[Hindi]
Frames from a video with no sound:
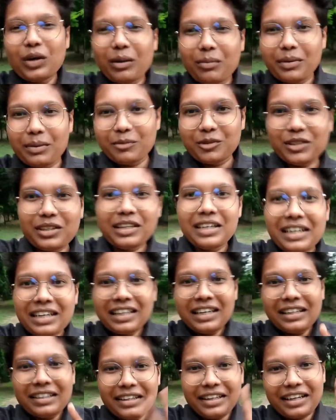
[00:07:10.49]
गूगल पे मुझे
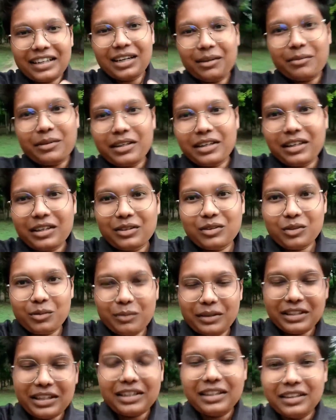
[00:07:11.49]
देखना पड़ेगा
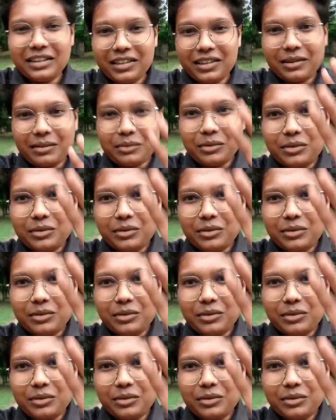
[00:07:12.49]
तो बता देंगे